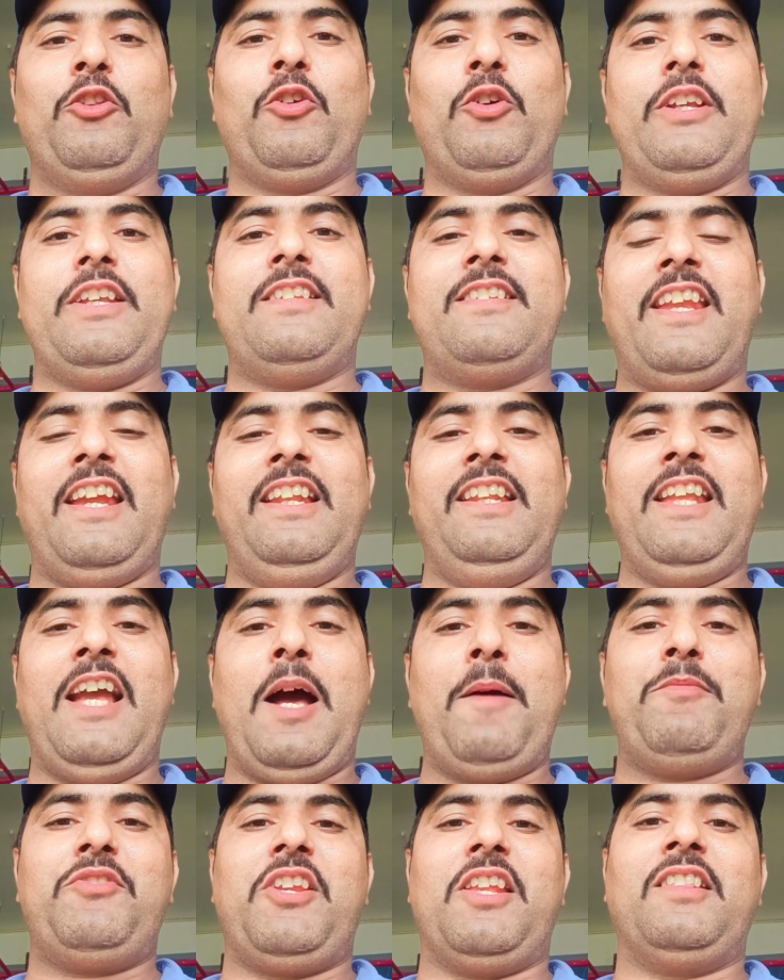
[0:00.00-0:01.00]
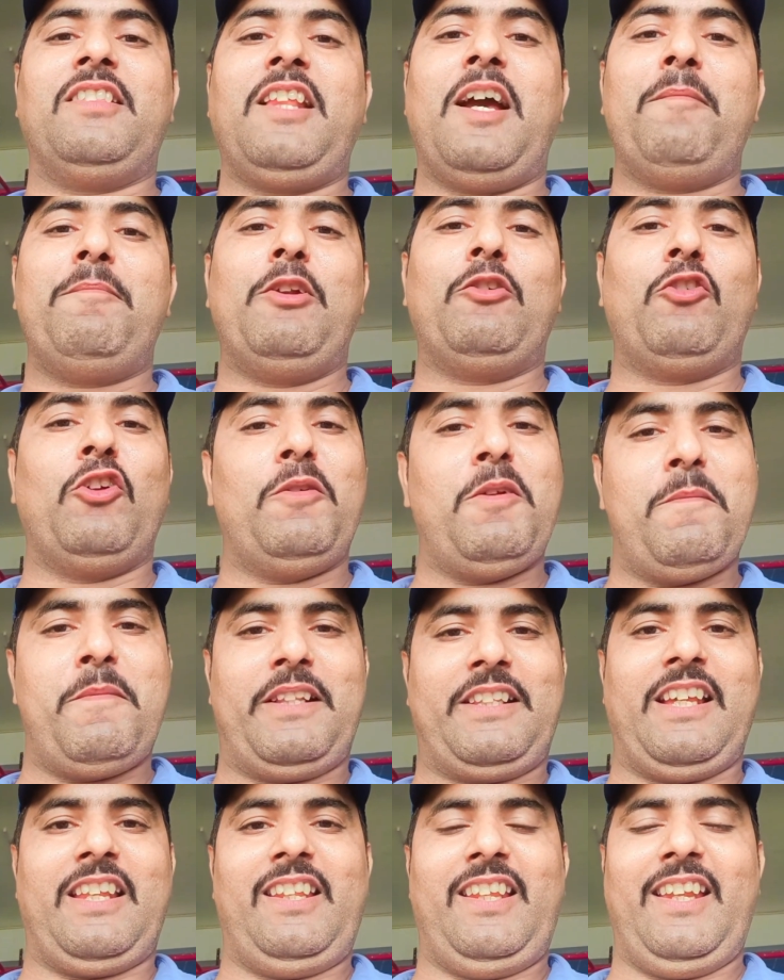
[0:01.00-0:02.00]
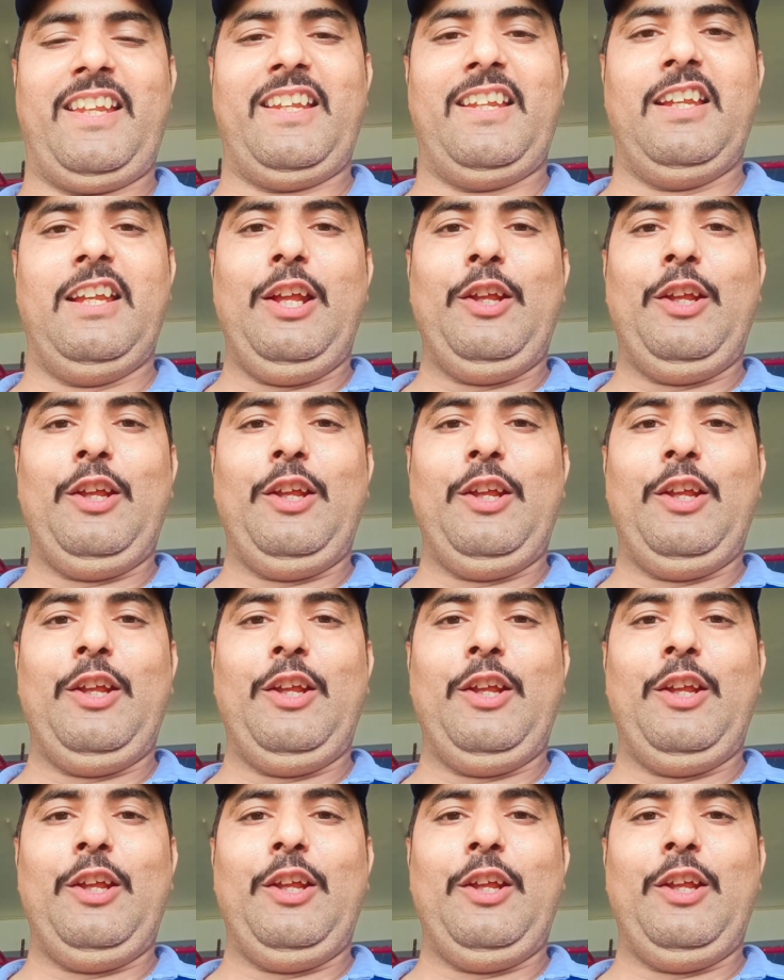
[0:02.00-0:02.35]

तो इसके लिए आप चिंता बिल्कुल भी मत करिए